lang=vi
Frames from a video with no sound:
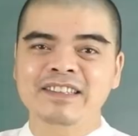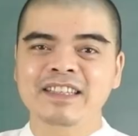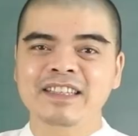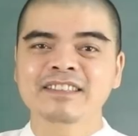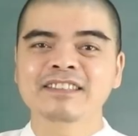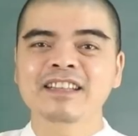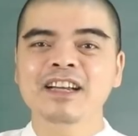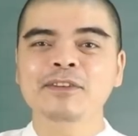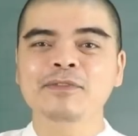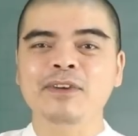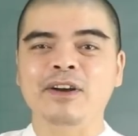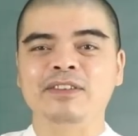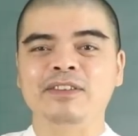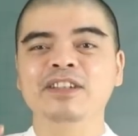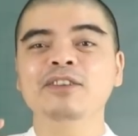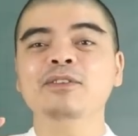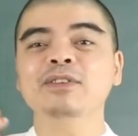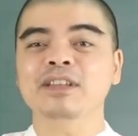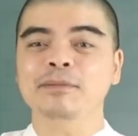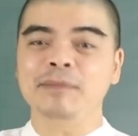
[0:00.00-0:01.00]
sẽ rơi vào
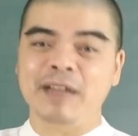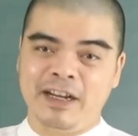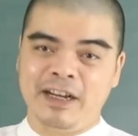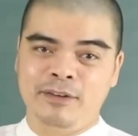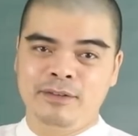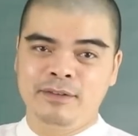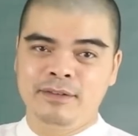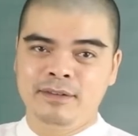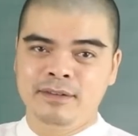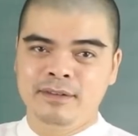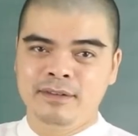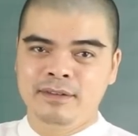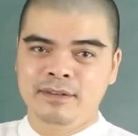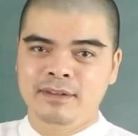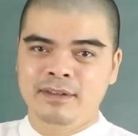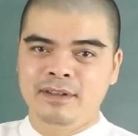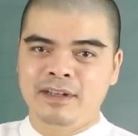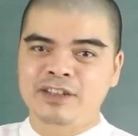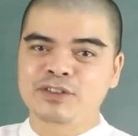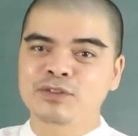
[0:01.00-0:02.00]
những con giáp nào?
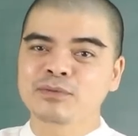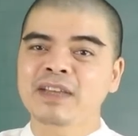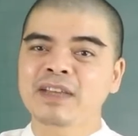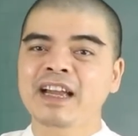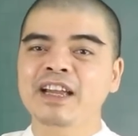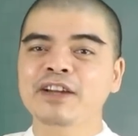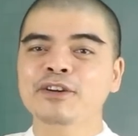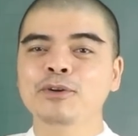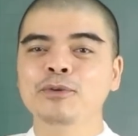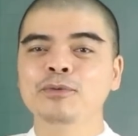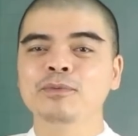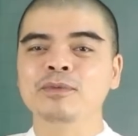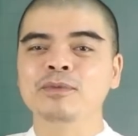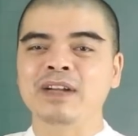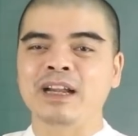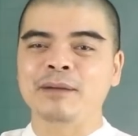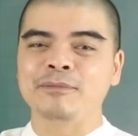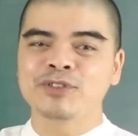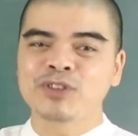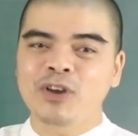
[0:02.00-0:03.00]
Chúng ta hãy cùng
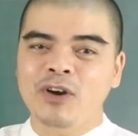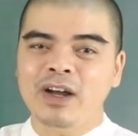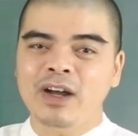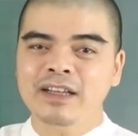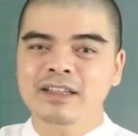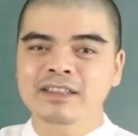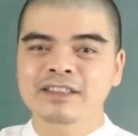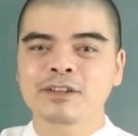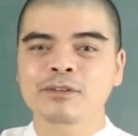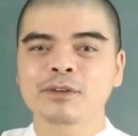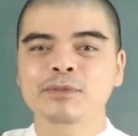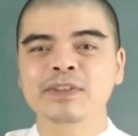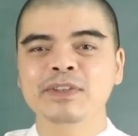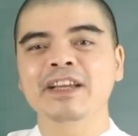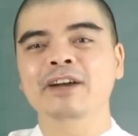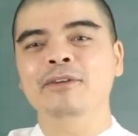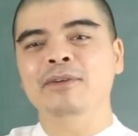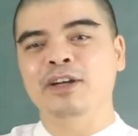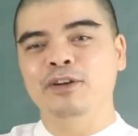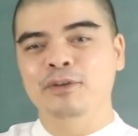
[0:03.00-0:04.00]
làm rõ trong cái
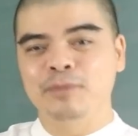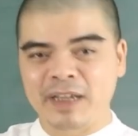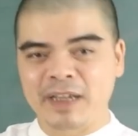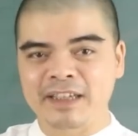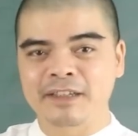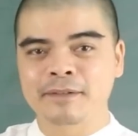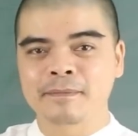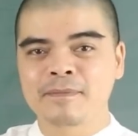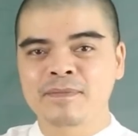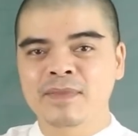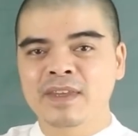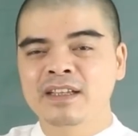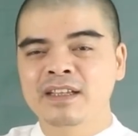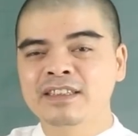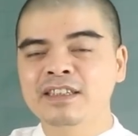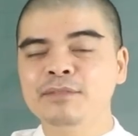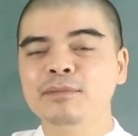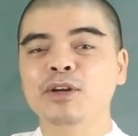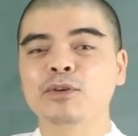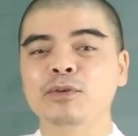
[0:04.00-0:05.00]
video ngày hôm nay.
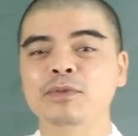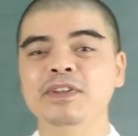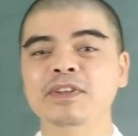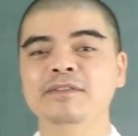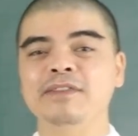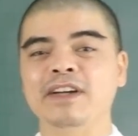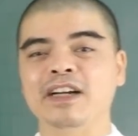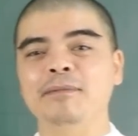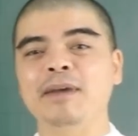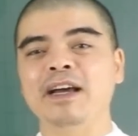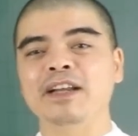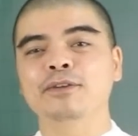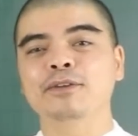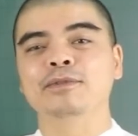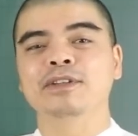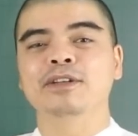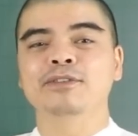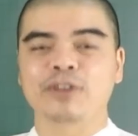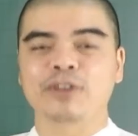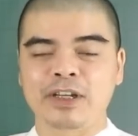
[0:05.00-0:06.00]
Xin mời quý vị và các bạn
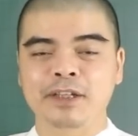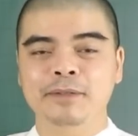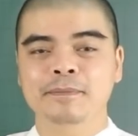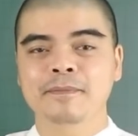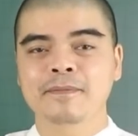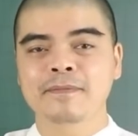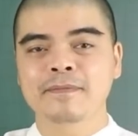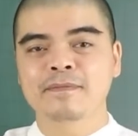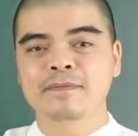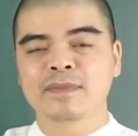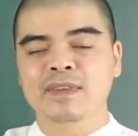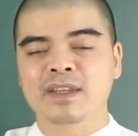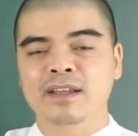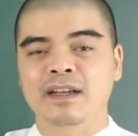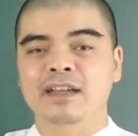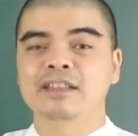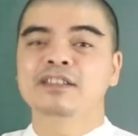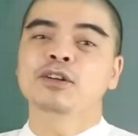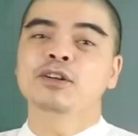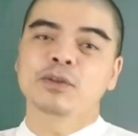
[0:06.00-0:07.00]
cùng theo dõi.
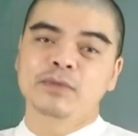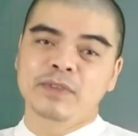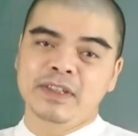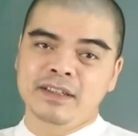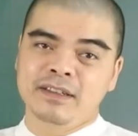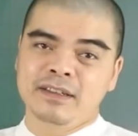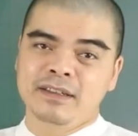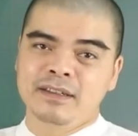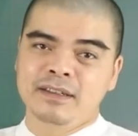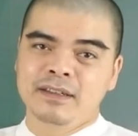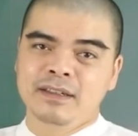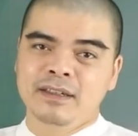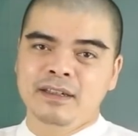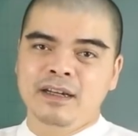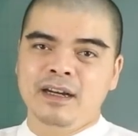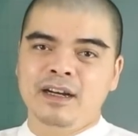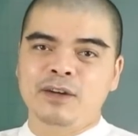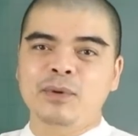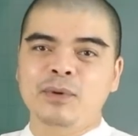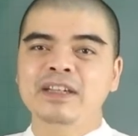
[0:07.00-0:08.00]
Thưa quý vị,
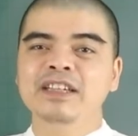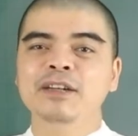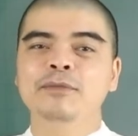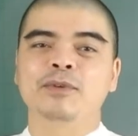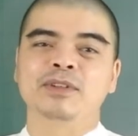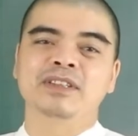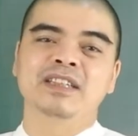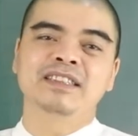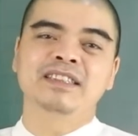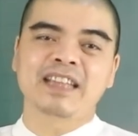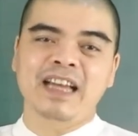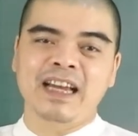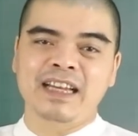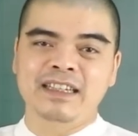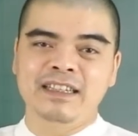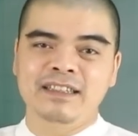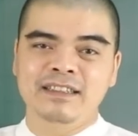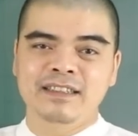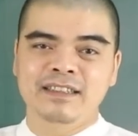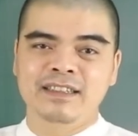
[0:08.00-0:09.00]
quan niệm của dân gian
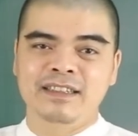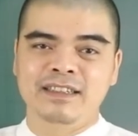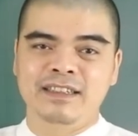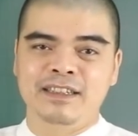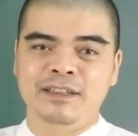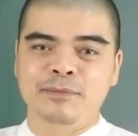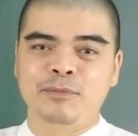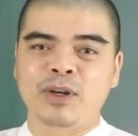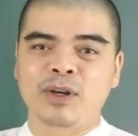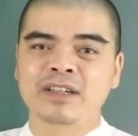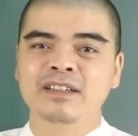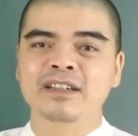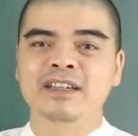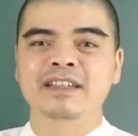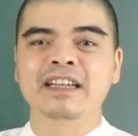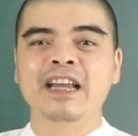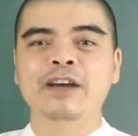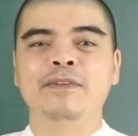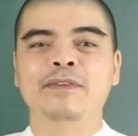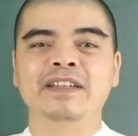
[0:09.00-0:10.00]
ấy, thì mọi người
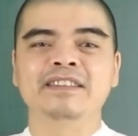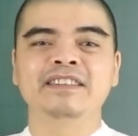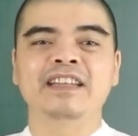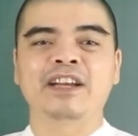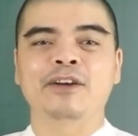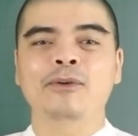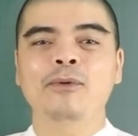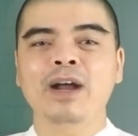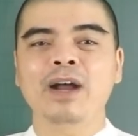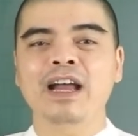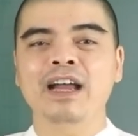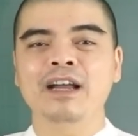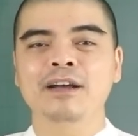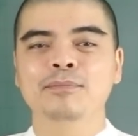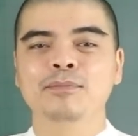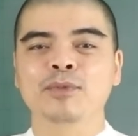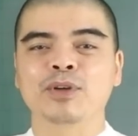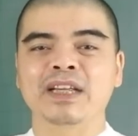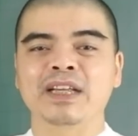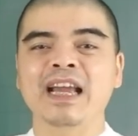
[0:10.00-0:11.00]
đều phải trải qua
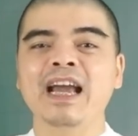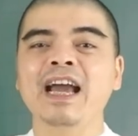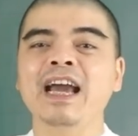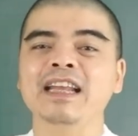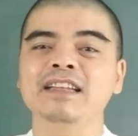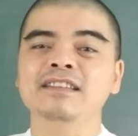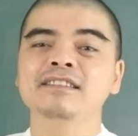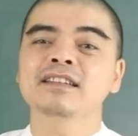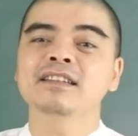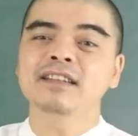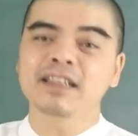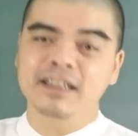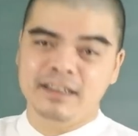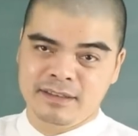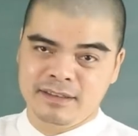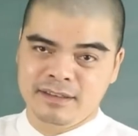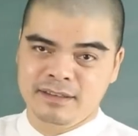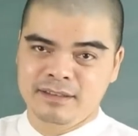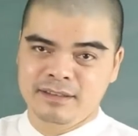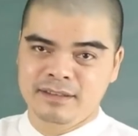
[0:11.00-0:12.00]
một cái hạn nhất định.